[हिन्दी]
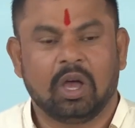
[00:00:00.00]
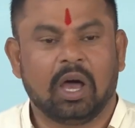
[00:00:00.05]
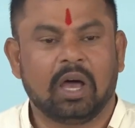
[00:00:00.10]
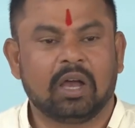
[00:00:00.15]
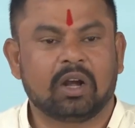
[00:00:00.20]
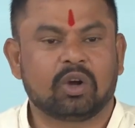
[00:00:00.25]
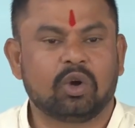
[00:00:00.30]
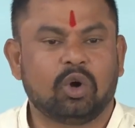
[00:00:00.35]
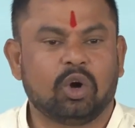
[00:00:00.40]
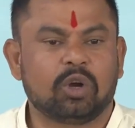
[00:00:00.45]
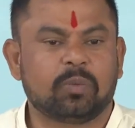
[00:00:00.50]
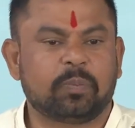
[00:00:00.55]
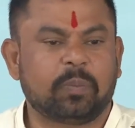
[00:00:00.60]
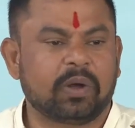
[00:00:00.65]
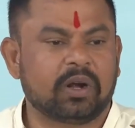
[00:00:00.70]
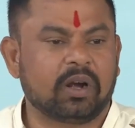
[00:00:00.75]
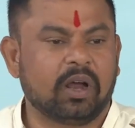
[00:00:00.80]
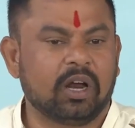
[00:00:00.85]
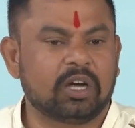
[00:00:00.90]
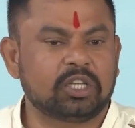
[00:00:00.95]
हर रोड
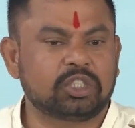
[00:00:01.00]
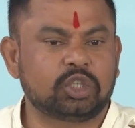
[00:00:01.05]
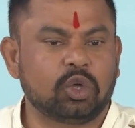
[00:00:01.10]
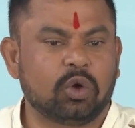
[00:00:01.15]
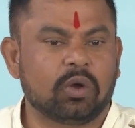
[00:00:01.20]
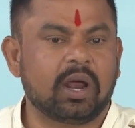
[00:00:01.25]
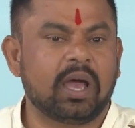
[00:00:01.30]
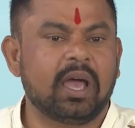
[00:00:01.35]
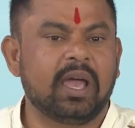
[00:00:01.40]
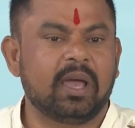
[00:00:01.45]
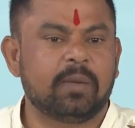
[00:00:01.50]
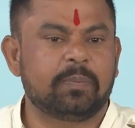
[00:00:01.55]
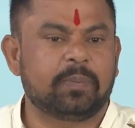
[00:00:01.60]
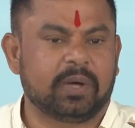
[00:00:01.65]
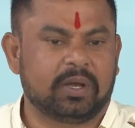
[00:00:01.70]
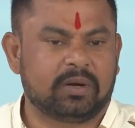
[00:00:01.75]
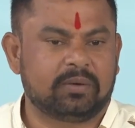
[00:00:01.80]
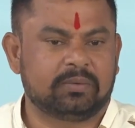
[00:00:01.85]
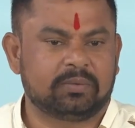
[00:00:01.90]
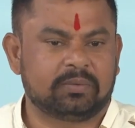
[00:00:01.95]
पर हर चौराहे
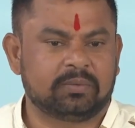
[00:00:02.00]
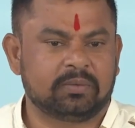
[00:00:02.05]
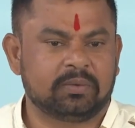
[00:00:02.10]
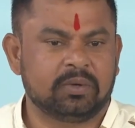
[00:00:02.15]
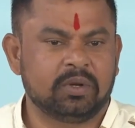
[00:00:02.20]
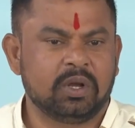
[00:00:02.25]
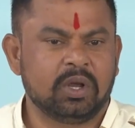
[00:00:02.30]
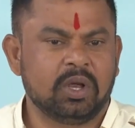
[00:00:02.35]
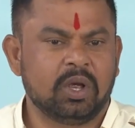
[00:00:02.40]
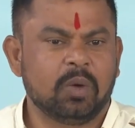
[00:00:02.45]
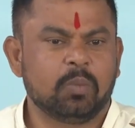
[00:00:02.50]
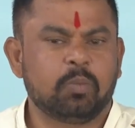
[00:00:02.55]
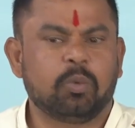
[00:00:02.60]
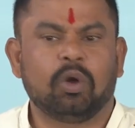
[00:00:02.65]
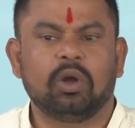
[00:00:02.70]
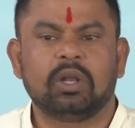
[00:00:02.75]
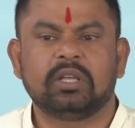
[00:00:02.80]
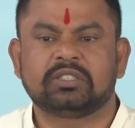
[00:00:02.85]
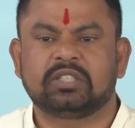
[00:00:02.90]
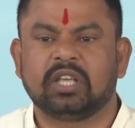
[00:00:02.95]
पर
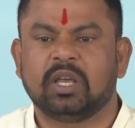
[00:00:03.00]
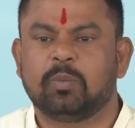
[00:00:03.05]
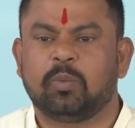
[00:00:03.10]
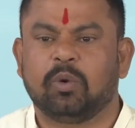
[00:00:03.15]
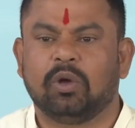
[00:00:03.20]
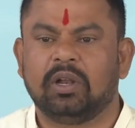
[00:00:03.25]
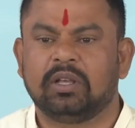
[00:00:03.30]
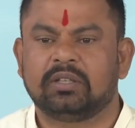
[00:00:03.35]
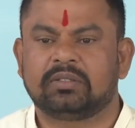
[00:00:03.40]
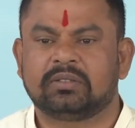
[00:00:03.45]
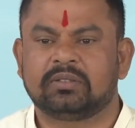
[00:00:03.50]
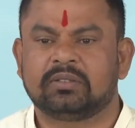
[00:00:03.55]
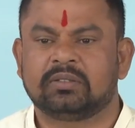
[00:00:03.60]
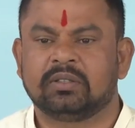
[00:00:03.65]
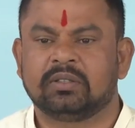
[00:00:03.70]
पुलिस ही पुलिस